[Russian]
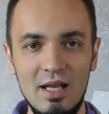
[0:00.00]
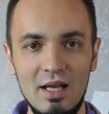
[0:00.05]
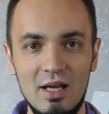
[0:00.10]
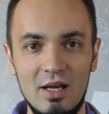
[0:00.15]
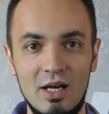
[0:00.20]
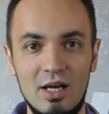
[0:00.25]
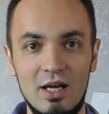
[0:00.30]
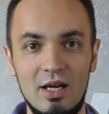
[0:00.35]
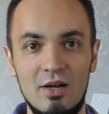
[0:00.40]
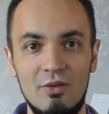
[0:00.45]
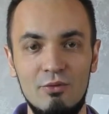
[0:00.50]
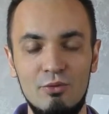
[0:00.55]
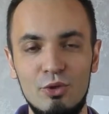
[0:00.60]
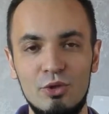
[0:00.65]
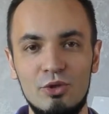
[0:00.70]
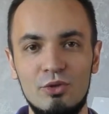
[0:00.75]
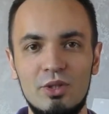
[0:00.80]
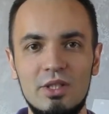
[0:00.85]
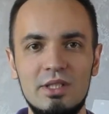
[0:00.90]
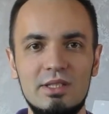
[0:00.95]
А,
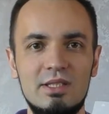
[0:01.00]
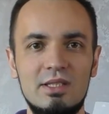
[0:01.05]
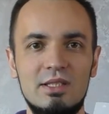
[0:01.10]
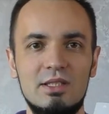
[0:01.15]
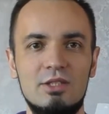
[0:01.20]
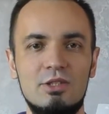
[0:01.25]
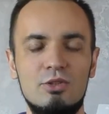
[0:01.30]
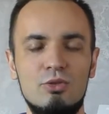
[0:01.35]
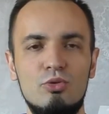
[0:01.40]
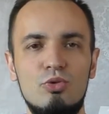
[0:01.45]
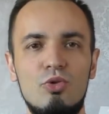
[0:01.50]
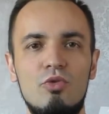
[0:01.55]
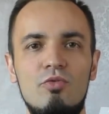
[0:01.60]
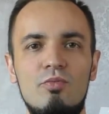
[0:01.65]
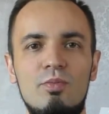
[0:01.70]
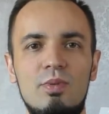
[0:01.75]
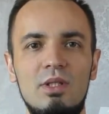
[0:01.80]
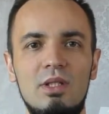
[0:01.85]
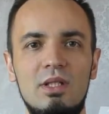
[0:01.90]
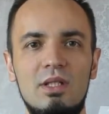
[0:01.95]
вот, у нас э, судов
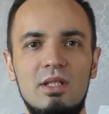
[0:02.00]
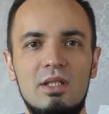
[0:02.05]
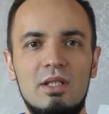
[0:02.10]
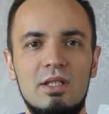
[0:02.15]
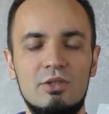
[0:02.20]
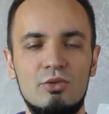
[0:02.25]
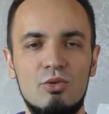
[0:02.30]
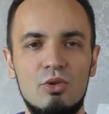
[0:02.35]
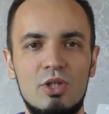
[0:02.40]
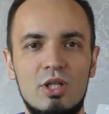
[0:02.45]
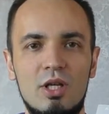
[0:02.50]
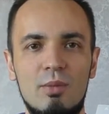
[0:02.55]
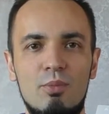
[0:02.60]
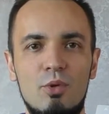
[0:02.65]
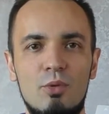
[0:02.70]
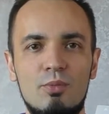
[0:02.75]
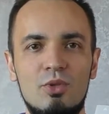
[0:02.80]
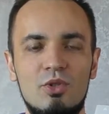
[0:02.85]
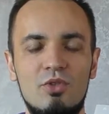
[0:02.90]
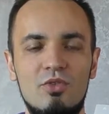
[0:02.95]
было, насколько я
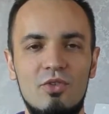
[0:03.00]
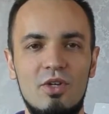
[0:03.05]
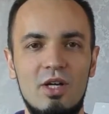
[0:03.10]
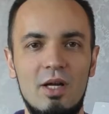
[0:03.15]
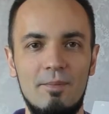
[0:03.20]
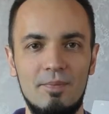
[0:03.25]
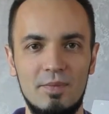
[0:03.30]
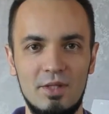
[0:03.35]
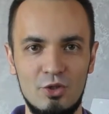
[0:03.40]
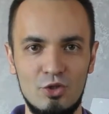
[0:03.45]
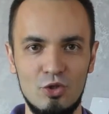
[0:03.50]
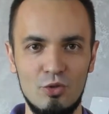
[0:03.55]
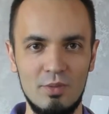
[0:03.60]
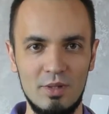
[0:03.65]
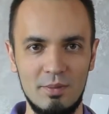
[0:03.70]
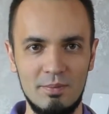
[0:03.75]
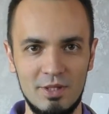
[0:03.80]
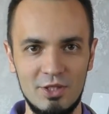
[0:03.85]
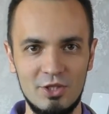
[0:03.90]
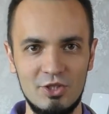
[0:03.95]
помню, два. Еще мы
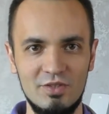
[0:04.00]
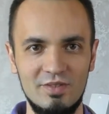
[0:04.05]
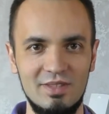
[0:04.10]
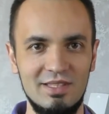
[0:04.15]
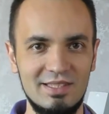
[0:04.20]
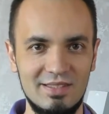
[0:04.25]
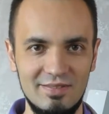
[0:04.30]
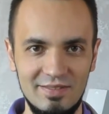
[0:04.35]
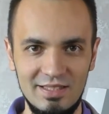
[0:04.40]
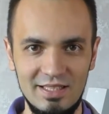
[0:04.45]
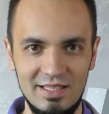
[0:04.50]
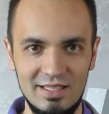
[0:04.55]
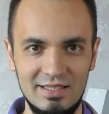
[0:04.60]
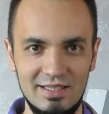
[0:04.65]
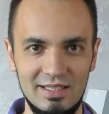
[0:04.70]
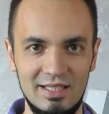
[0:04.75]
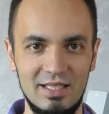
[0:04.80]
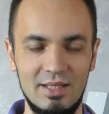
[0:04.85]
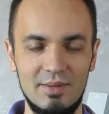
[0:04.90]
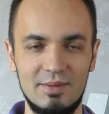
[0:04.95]
опрашивали
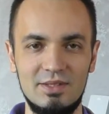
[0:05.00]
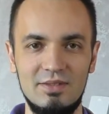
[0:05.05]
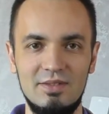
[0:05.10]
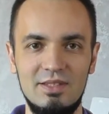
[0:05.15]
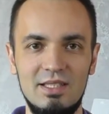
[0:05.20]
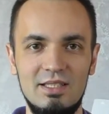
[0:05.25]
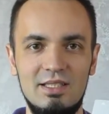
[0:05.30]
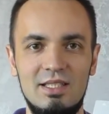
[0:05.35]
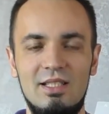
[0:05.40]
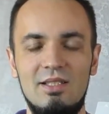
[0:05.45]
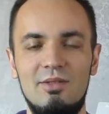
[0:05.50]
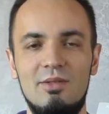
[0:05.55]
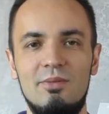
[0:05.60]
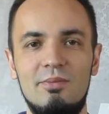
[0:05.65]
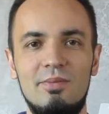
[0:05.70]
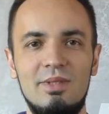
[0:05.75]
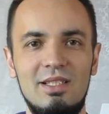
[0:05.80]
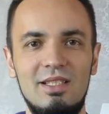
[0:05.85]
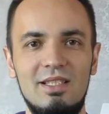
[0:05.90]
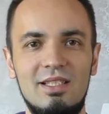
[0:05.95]
свидетелей. Свидетелями
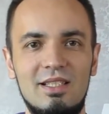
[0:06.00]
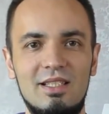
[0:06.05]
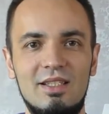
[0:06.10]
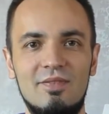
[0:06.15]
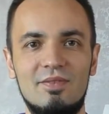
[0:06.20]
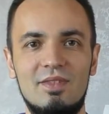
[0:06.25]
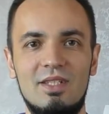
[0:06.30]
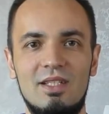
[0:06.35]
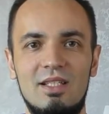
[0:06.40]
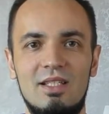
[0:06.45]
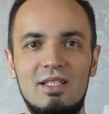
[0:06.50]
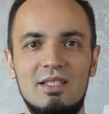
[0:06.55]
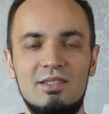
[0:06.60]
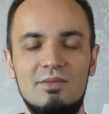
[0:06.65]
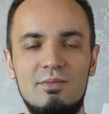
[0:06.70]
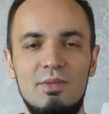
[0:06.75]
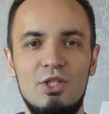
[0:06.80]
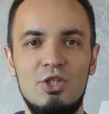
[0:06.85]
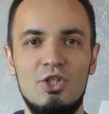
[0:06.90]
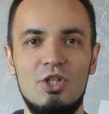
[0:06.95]
были э,
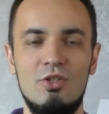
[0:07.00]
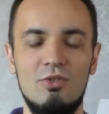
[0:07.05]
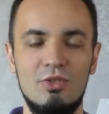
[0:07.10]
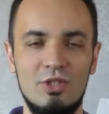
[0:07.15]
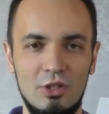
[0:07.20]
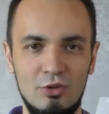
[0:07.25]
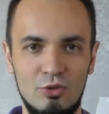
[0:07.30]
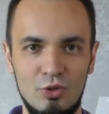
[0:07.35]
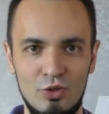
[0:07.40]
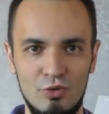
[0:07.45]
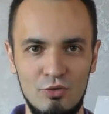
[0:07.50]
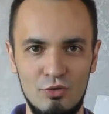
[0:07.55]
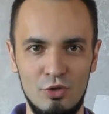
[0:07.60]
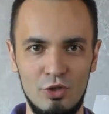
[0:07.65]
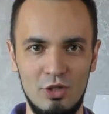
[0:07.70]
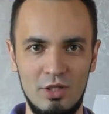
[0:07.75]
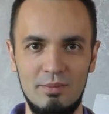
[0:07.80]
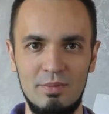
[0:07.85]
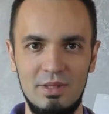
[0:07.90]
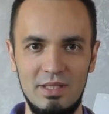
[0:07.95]
сметчик, вот, который
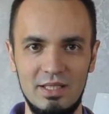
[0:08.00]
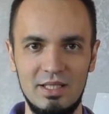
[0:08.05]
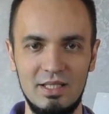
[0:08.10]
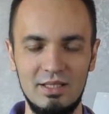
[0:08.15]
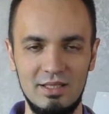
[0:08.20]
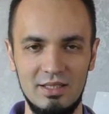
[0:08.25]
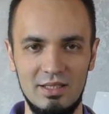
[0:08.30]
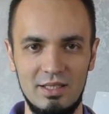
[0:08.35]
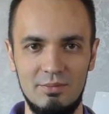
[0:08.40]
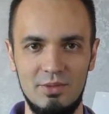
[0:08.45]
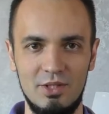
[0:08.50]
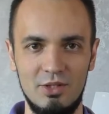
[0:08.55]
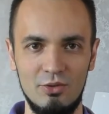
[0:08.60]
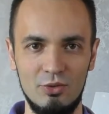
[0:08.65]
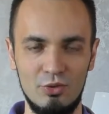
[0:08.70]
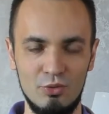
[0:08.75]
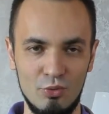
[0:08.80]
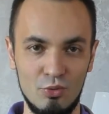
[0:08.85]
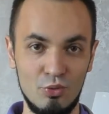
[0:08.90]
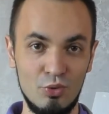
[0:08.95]
вел объект, там я
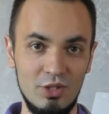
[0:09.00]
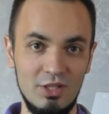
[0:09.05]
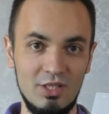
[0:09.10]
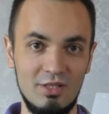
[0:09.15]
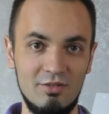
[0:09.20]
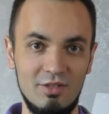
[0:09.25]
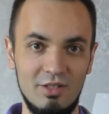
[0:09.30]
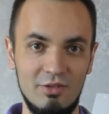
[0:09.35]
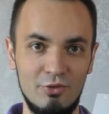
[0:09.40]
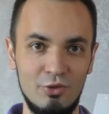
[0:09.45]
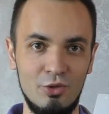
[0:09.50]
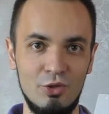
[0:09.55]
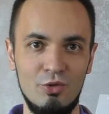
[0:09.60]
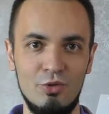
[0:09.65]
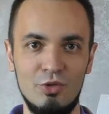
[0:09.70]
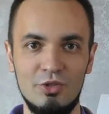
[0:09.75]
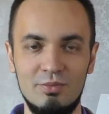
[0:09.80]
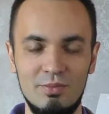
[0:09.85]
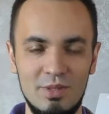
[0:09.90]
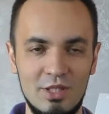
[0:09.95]
вот его курировал, вел
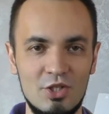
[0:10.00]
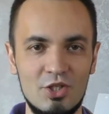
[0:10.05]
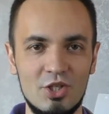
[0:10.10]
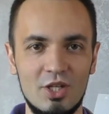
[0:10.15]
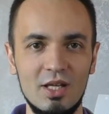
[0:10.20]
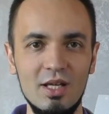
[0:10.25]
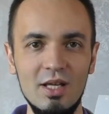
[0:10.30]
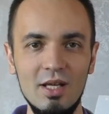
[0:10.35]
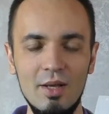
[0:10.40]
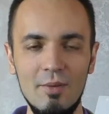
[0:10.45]
его сметчик.